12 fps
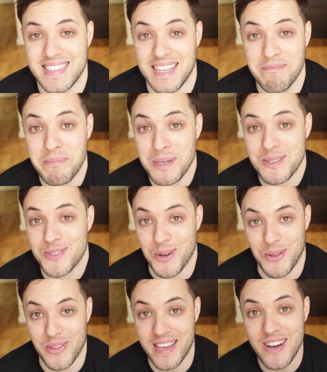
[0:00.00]
Tan
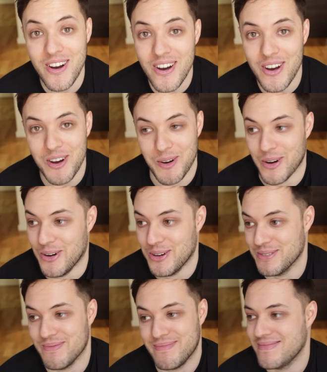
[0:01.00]
pronto lo digo
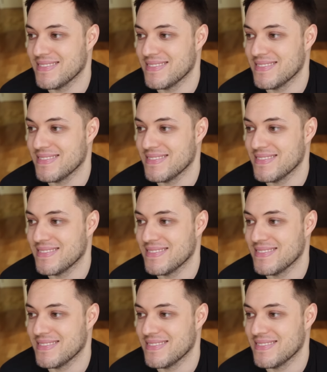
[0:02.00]
como...